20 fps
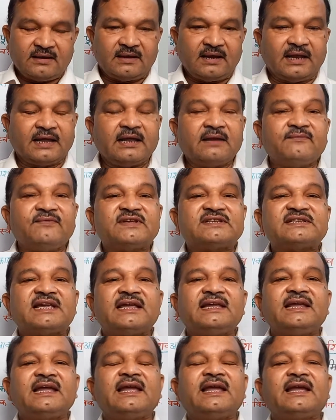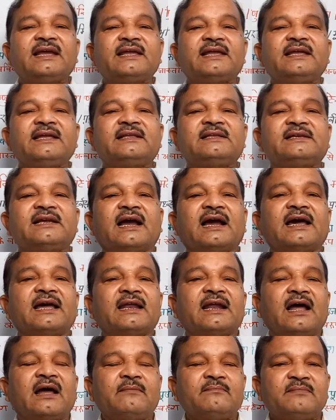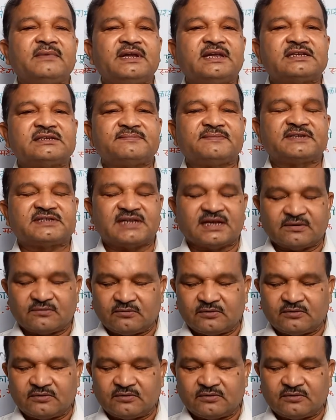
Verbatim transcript: लेकिन विषय ये है कि अगर हम इस विषय